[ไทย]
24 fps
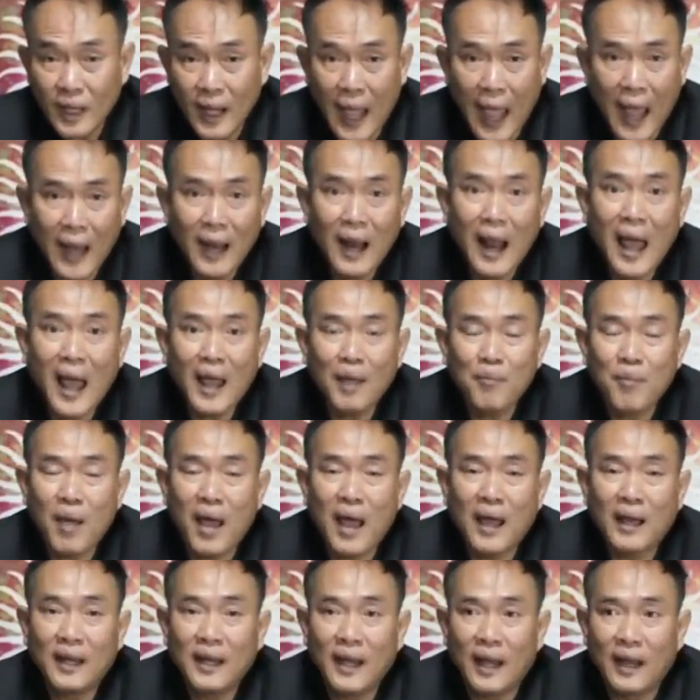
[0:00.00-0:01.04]
แอดไลน์มา
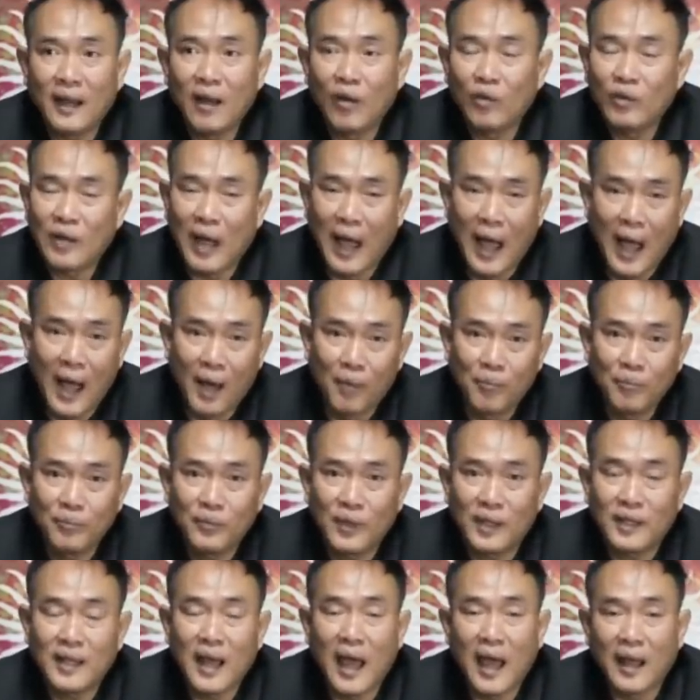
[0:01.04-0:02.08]
เนี่ยเราถาม
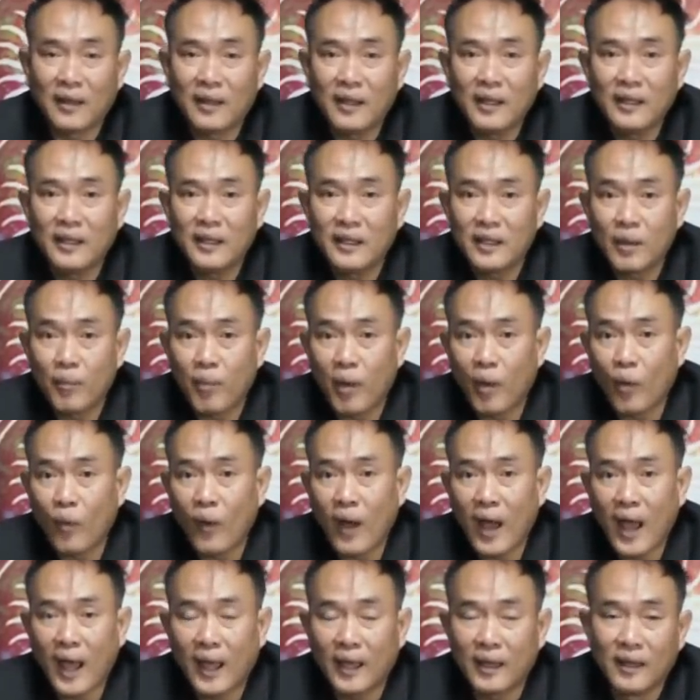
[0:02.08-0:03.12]
สถานที่ที่จะไปไห
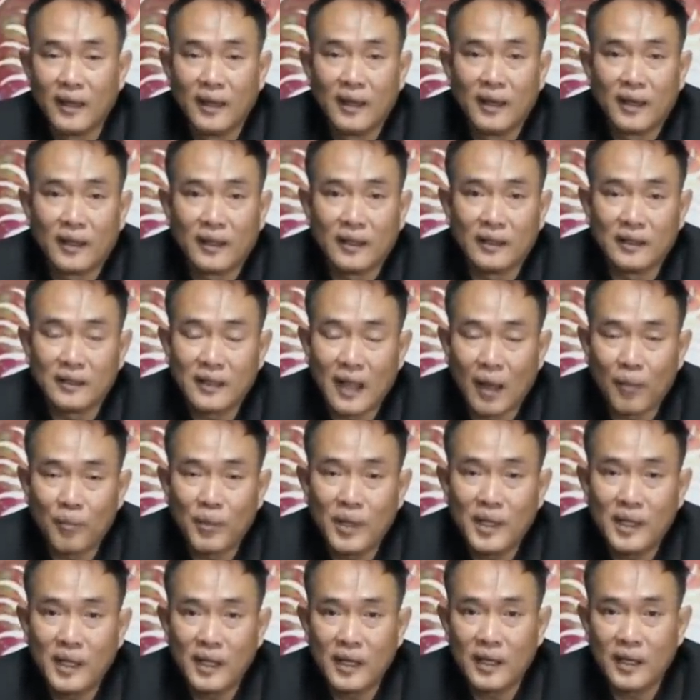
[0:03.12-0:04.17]
ว้ หรือทำ
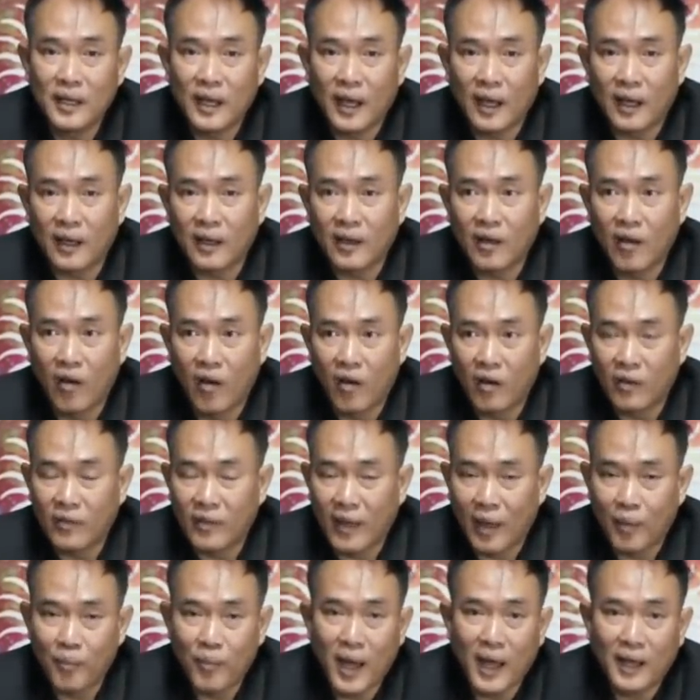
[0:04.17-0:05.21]
พิธีเนี่ย ก็
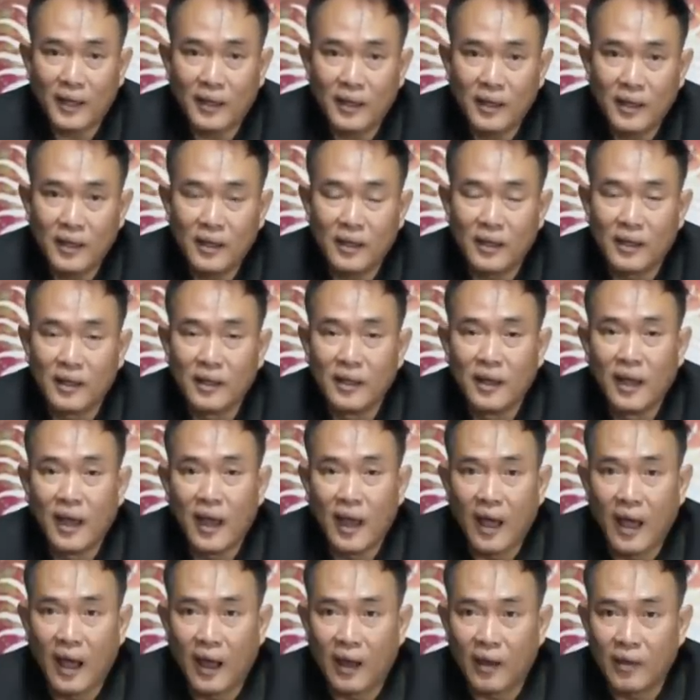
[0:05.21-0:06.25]
สามารถ
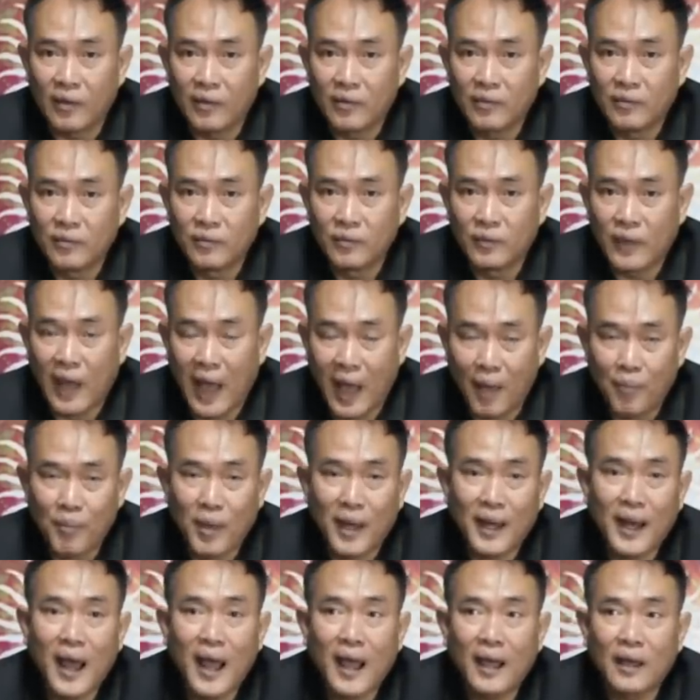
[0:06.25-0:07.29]
ที่าม
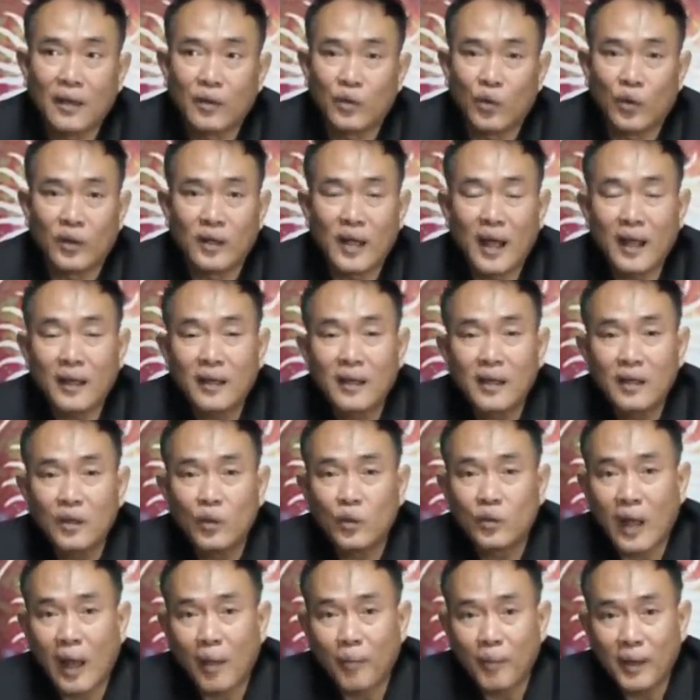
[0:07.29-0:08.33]
มาได้ส่วนท่านที่อ
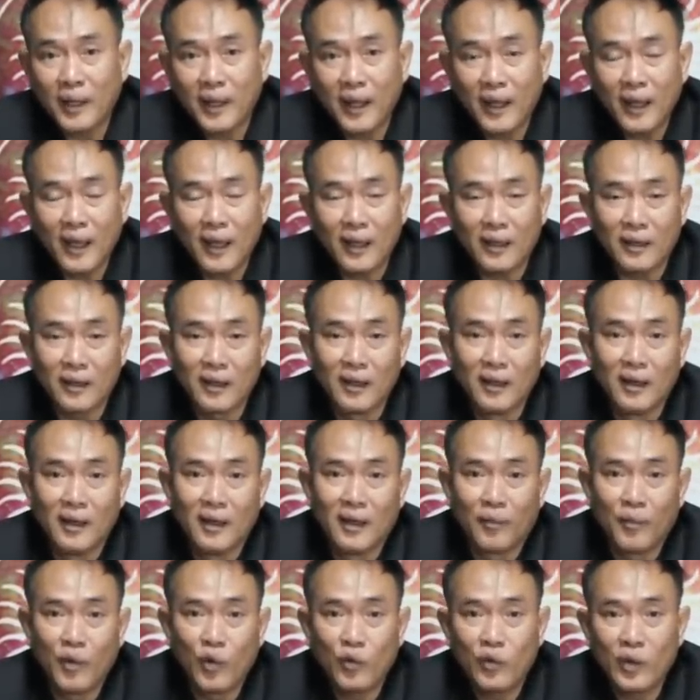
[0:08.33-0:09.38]
ยู่ต่างประเทศ
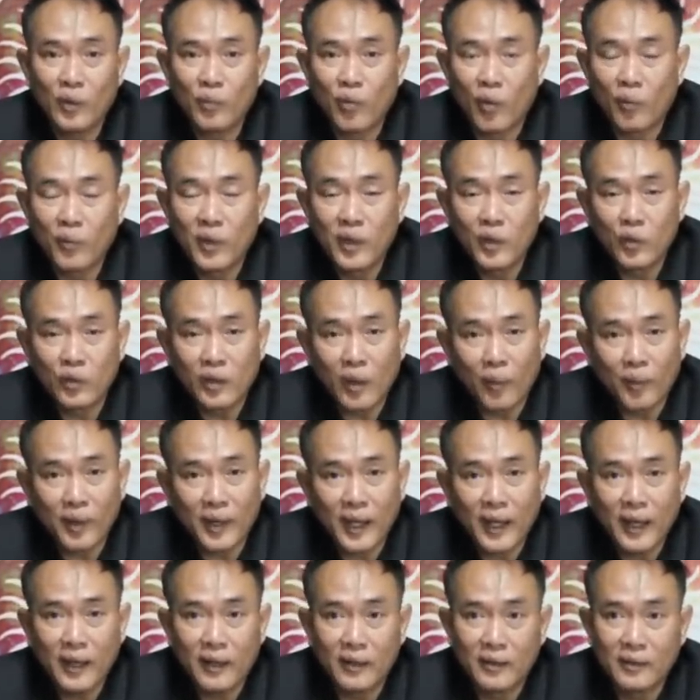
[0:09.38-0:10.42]
ลูกศิษย์ผมที่อยู่ต่างประ
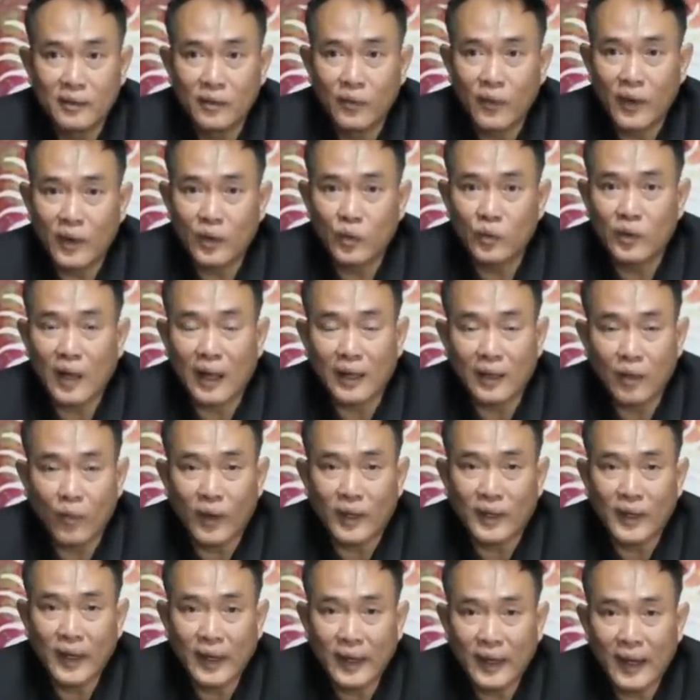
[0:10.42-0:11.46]
เทศหรือว่าอยู่ต่างจังหวั
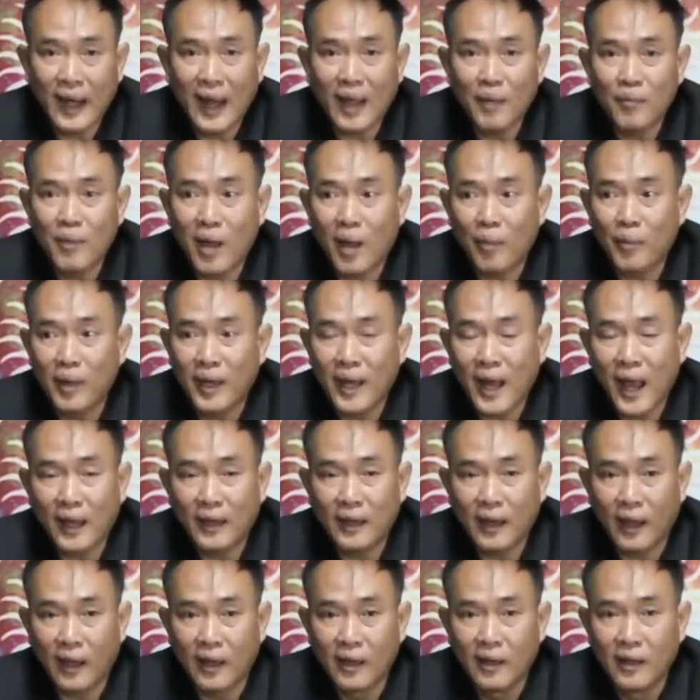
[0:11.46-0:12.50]
ดไกลๆมาไม่ได้
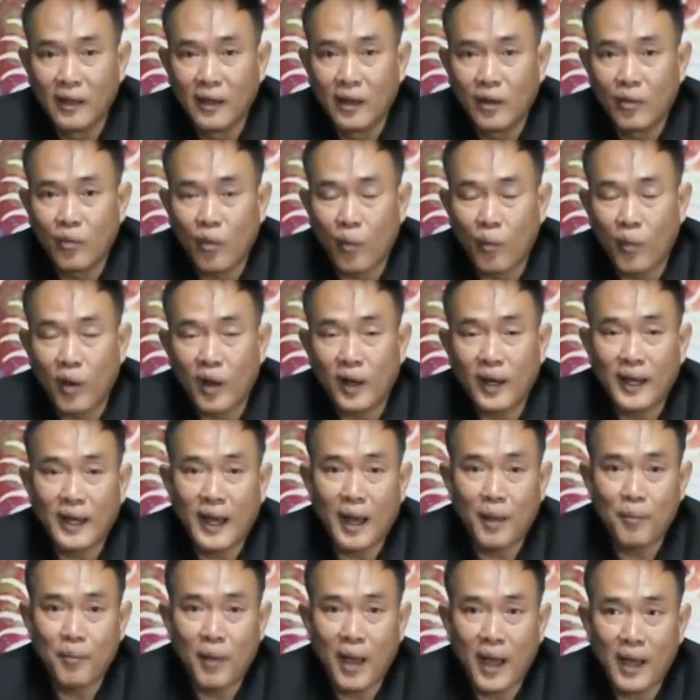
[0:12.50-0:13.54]
เนี่ยผมก็แนะ
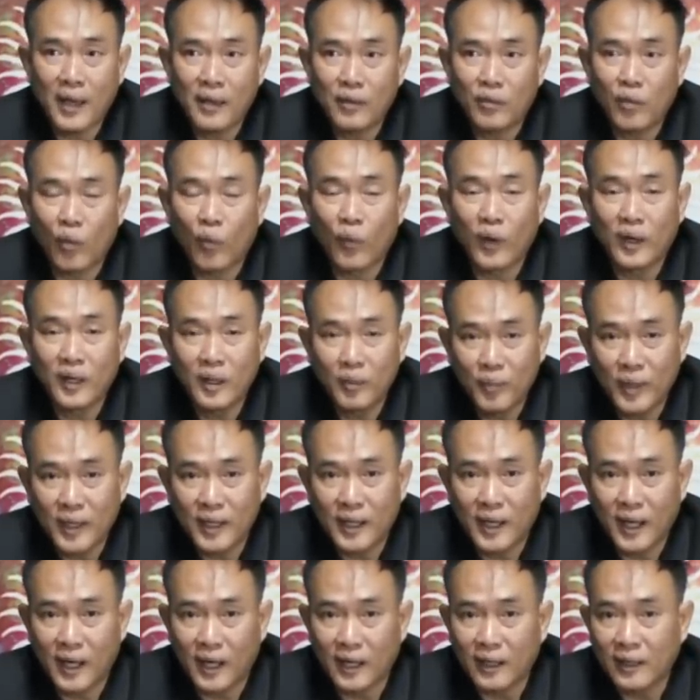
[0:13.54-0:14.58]
นำให้ส่งวันเดือนปี
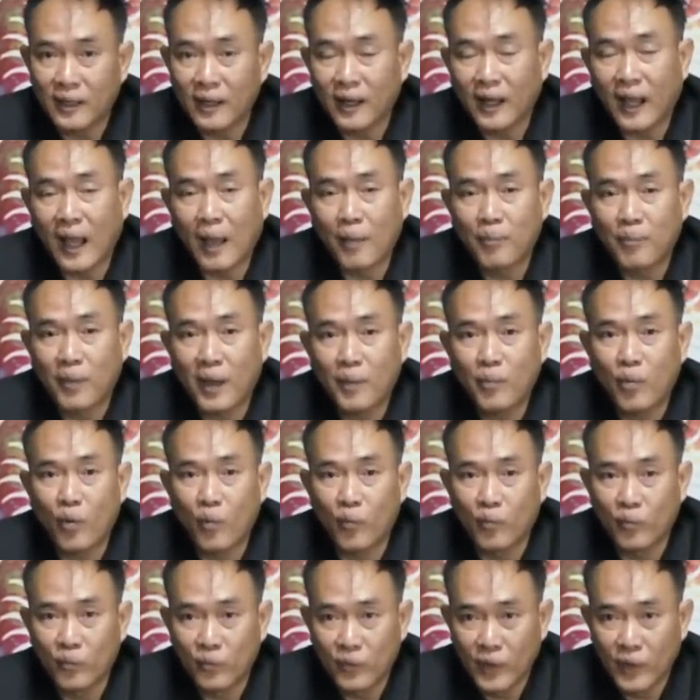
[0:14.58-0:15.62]
เกิดนะครับ ให้ผม